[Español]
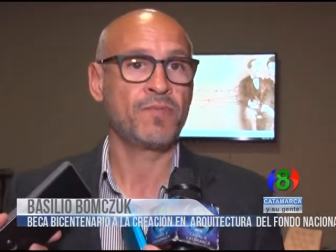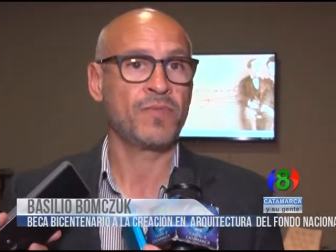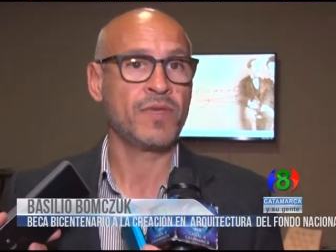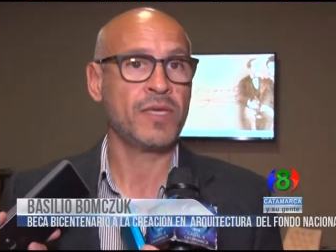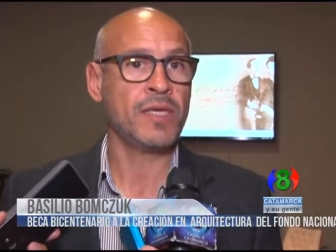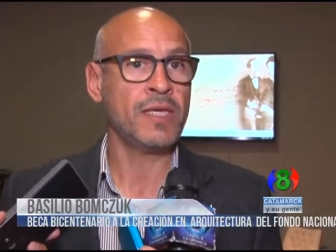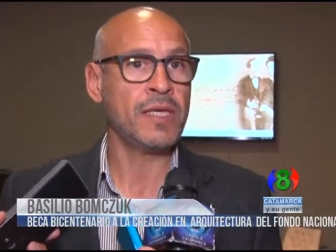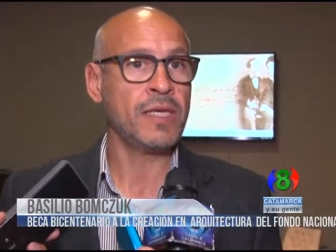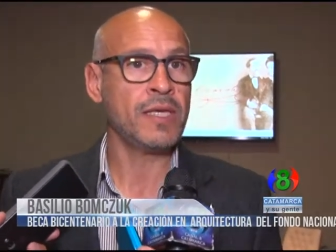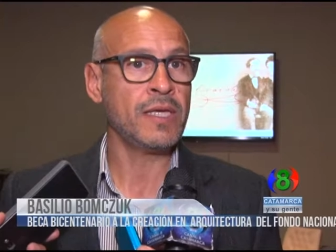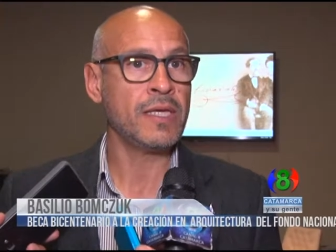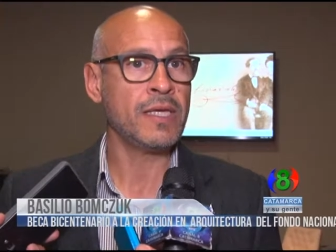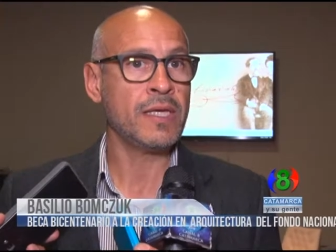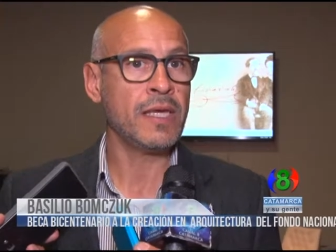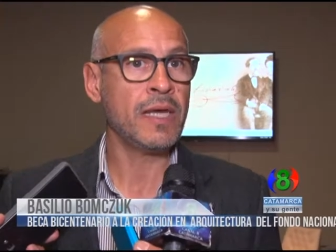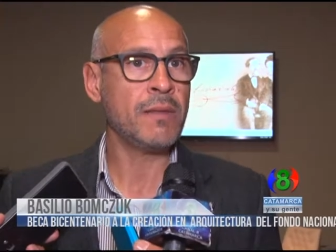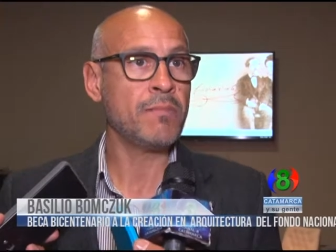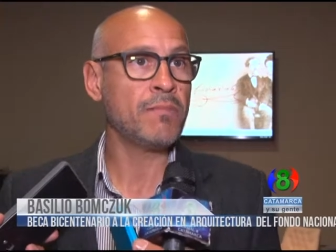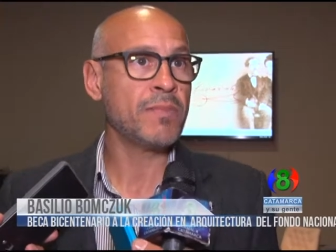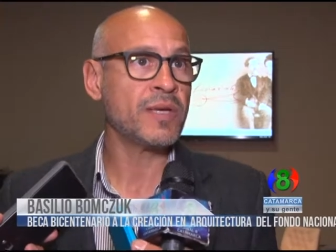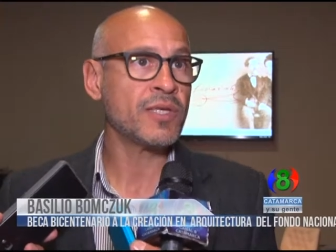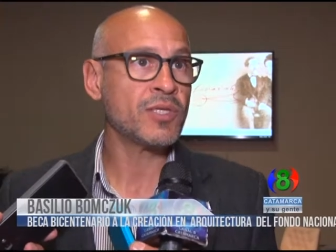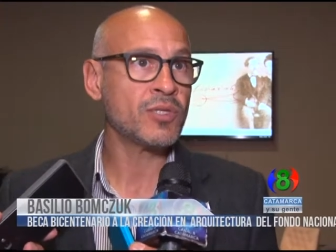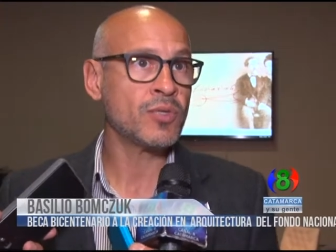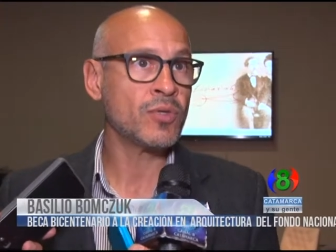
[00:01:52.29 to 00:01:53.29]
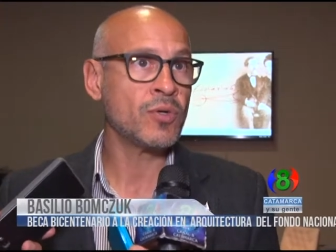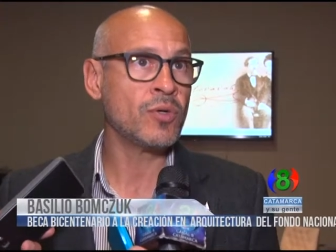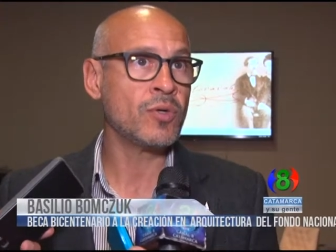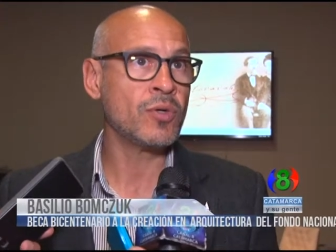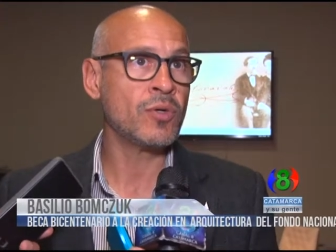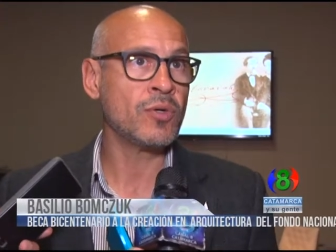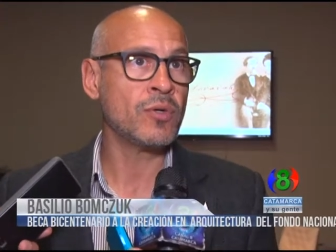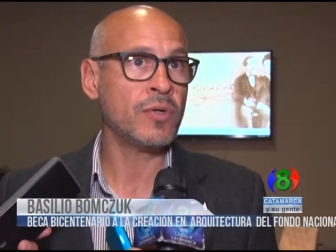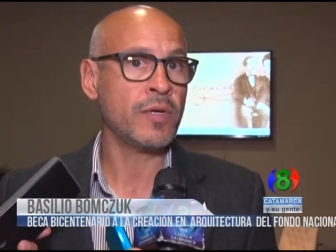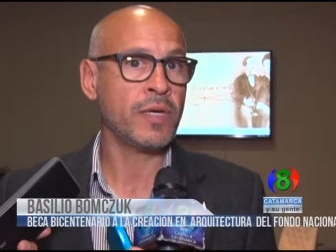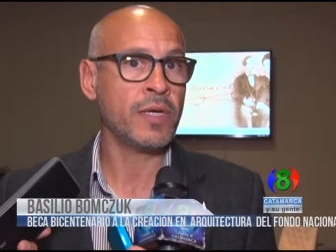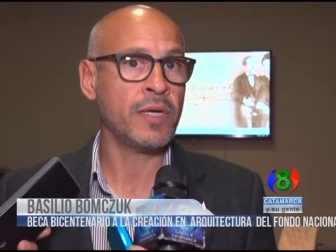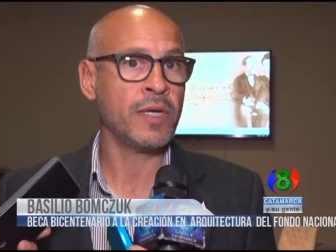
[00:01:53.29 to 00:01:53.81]
y
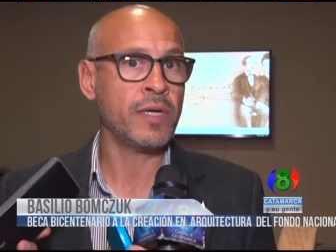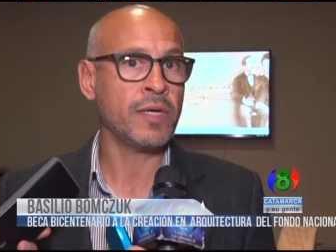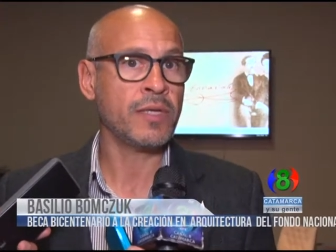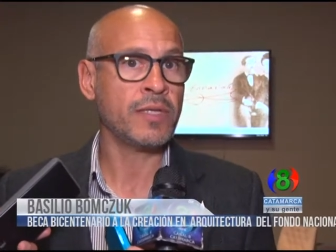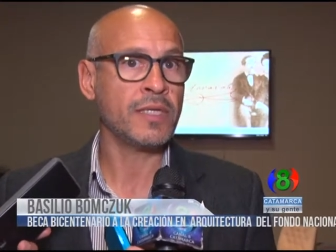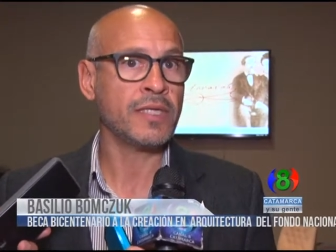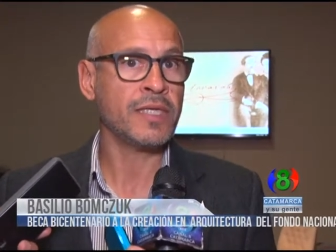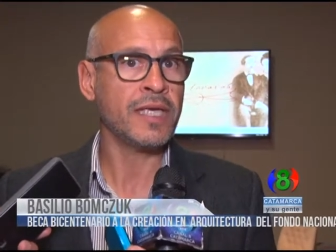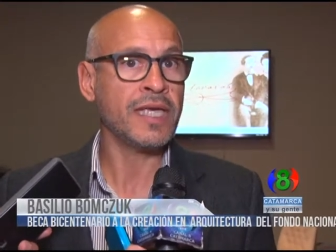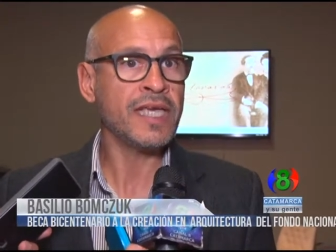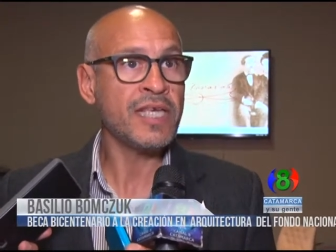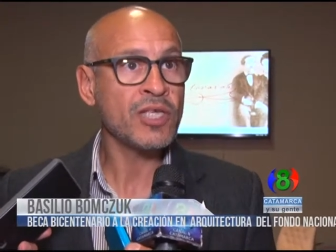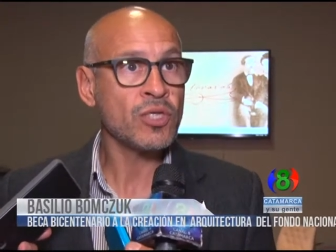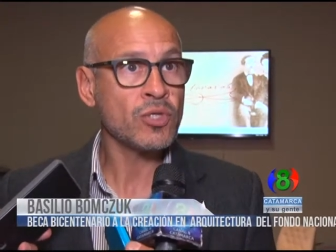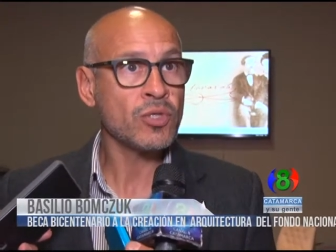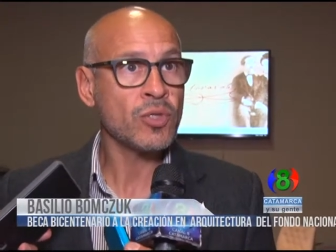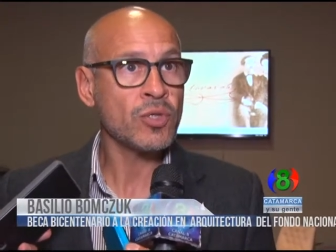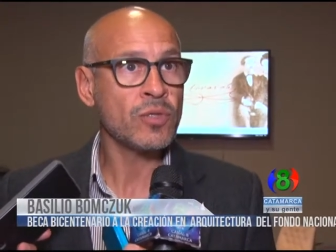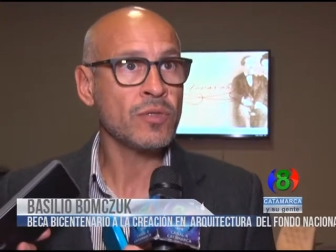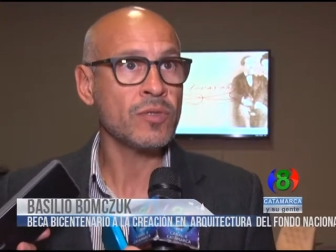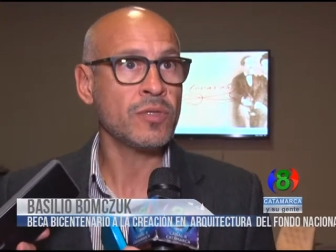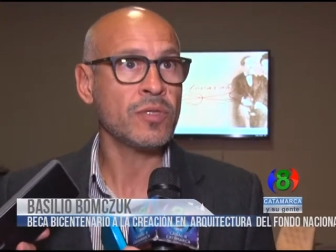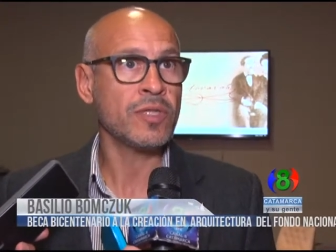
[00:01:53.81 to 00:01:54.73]
empezó, eh, hizo